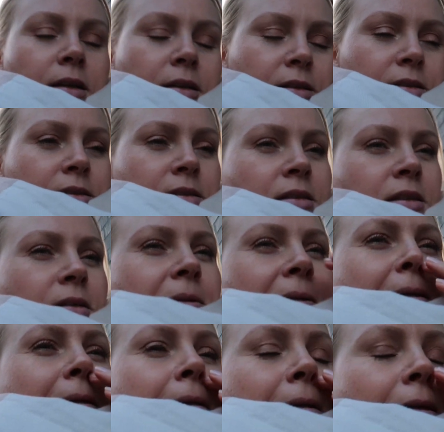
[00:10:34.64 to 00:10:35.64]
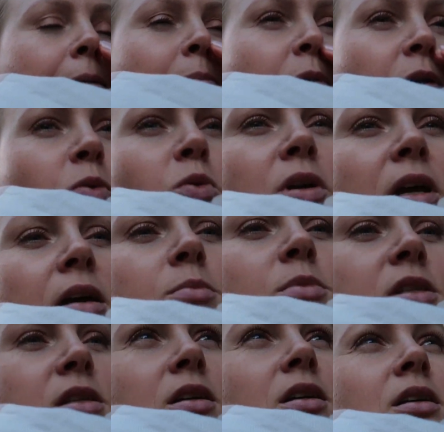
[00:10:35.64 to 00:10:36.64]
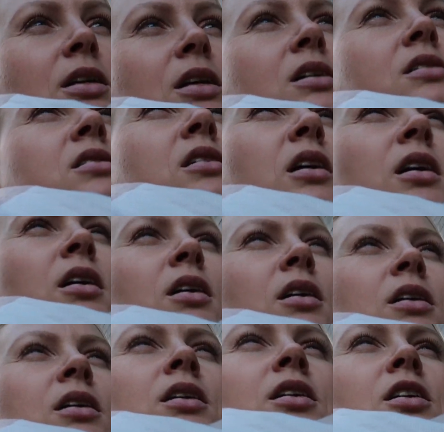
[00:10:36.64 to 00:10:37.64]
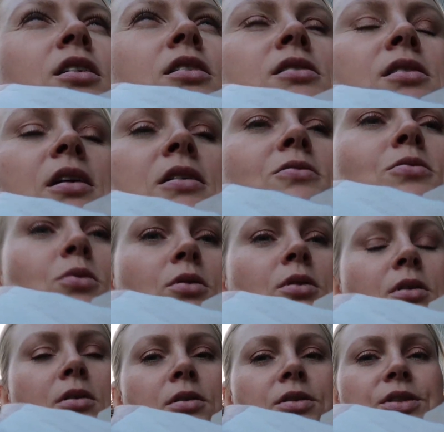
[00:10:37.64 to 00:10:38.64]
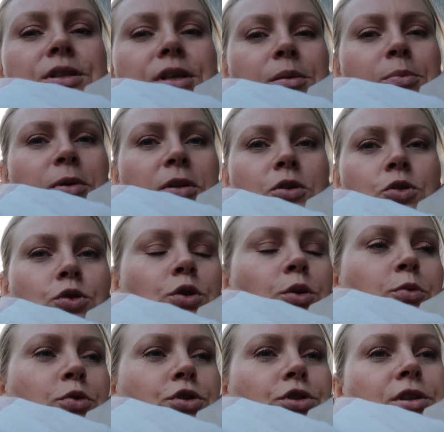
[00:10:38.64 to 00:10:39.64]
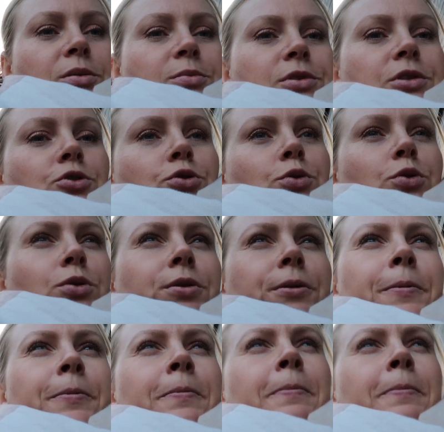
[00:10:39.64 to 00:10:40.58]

Они сделали. Погуляемся как раз и сразу детей подождем уже там со школы.